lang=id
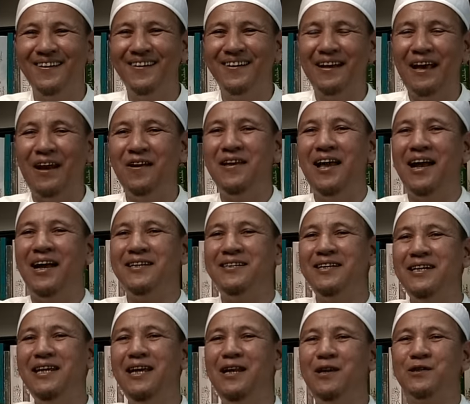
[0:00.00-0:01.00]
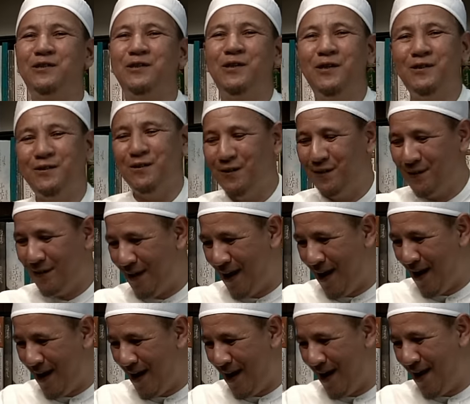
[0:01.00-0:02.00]
Kalau yang kecil dilus-lus
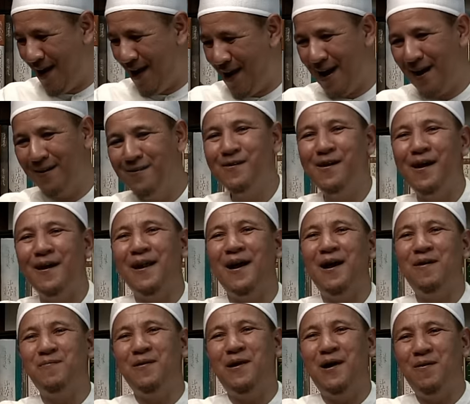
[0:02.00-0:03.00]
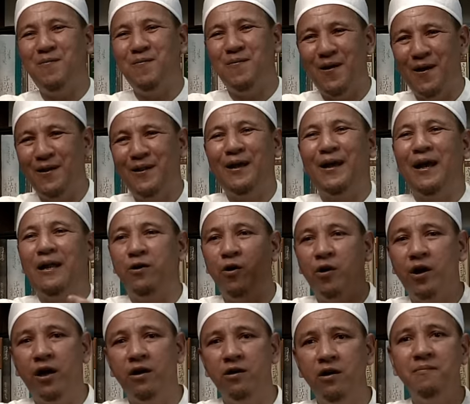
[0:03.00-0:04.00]
sayang, oh anak mama
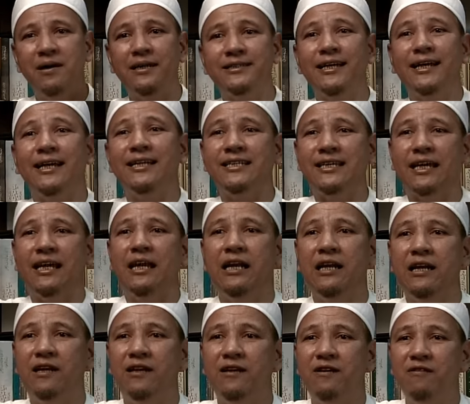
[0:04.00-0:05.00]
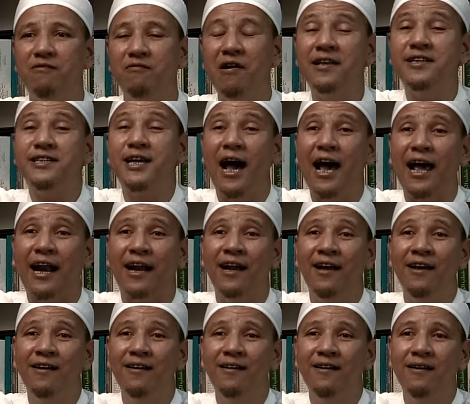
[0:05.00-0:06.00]
digendong-gendong masih kecil, wajar.
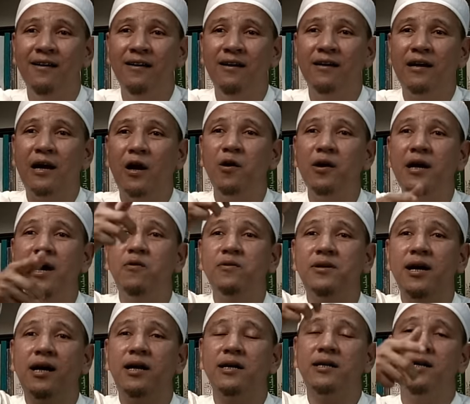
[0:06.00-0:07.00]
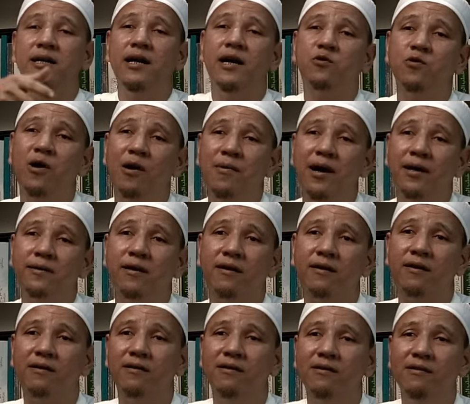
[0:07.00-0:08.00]
Kalau yang udah gedenya 2
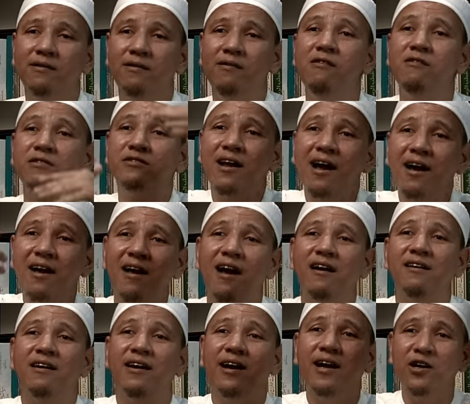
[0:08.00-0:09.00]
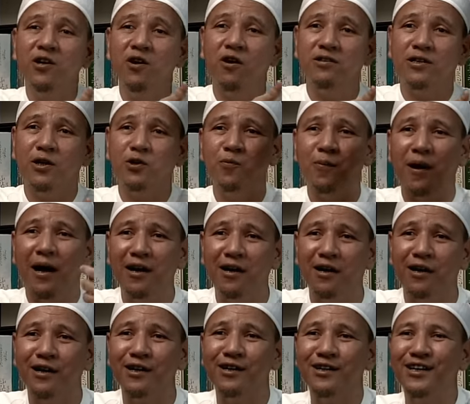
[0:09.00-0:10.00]
meter, oh sayang digendong jatuh bareng.